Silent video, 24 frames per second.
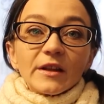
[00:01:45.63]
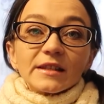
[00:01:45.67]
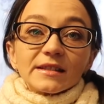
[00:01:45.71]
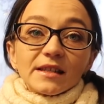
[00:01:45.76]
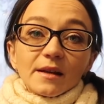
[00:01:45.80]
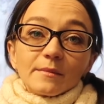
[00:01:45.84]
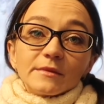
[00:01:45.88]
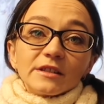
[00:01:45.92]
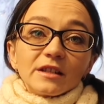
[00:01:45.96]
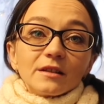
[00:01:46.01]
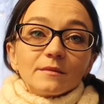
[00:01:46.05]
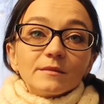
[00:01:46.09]
На
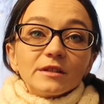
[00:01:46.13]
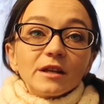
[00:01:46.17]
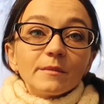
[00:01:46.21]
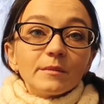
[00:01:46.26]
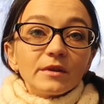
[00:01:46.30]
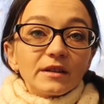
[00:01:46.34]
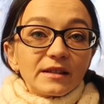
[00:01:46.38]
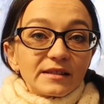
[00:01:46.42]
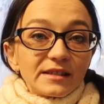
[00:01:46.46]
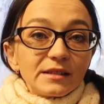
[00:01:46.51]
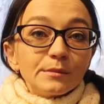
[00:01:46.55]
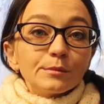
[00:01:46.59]
самом деле мне
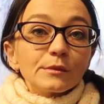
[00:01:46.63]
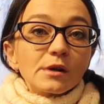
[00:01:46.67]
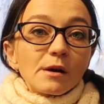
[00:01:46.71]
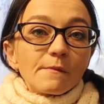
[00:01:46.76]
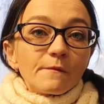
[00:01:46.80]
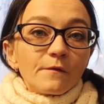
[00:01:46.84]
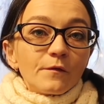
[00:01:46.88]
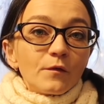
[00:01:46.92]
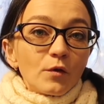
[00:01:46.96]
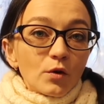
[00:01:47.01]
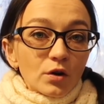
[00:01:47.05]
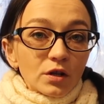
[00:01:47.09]
было с ним
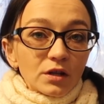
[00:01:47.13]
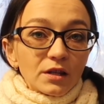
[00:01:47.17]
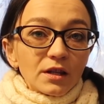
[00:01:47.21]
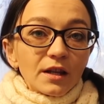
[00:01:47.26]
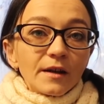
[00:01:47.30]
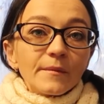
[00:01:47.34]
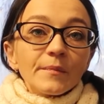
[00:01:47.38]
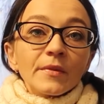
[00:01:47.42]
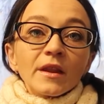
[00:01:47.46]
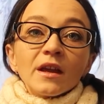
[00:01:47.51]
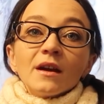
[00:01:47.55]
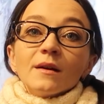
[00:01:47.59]

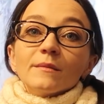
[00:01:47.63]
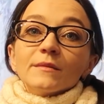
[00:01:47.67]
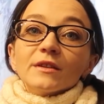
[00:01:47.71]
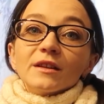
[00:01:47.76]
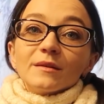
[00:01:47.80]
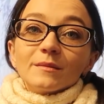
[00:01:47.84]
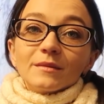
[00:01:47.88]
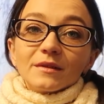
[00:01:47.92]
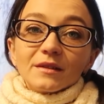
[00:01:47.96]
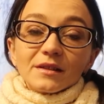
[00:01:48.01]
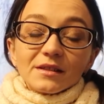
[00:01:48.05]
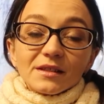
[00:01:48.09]
комфортно,
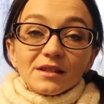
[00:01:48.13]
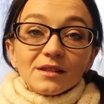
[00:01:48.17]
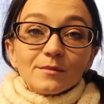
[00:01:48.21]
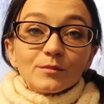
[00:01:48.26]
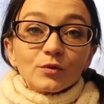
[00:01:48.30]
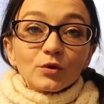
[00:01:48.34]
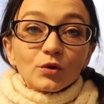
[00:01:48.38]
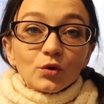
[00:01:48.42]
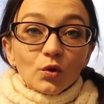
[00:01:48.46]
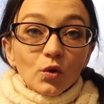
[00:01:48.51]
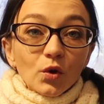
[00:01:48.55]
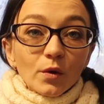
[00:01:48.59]
мне было с
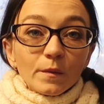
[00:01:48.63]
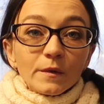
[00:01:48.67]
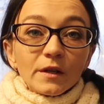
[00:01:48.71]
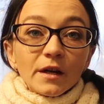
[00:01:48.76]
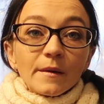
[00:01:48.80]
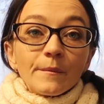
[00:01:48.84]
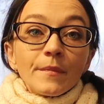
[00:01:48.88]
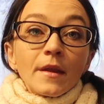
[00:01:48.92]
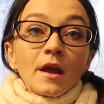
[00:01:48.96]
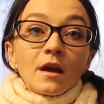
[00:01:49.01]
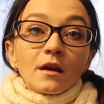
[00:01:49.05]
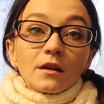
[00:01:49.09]
ним
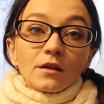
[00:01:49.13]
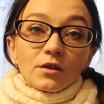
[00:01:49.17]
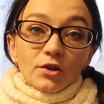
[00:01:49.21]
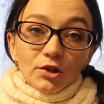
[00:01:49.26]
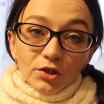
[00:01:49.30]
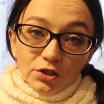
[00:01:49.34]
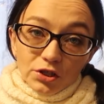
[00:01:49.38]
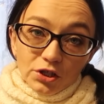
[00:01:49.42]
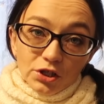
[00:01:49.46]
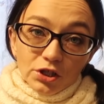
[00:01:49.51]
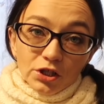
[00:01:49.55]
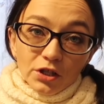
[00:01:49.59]
удобно,
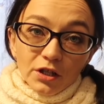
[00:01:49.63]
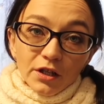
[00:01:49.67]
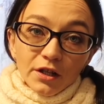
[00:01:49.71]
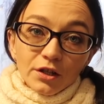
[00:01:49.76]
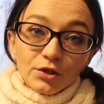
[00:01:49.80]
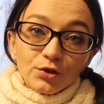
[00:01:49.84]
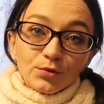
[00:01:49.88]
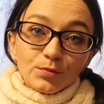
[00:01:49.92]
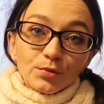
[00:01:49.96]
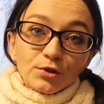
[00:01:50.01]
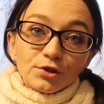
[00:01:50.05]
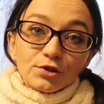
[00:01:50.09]
но, к
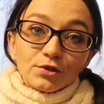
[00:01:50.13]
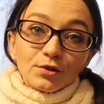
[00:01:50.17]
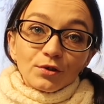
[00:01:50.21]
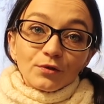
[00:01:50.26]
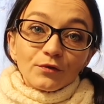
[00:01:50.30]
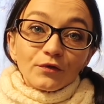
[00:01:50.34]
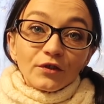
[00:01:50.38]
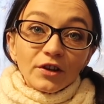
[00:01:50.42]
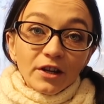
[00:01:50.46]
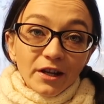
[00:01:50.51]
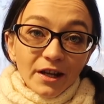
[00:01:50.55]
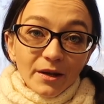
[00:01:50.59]
сожалению,
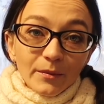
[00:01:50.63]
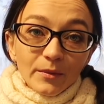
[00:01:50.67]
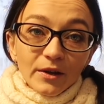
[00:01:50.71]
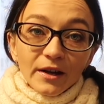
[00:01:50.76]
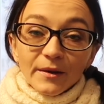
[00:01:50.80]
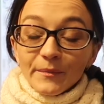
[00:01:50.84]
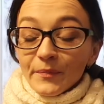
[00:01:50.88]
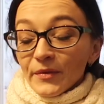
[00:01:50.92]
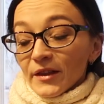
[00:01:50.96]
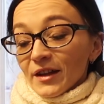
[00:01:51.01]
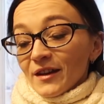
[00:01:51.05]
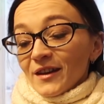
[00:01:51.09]
пришло
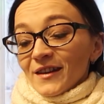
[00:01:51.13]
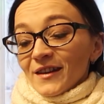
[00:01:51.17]
время,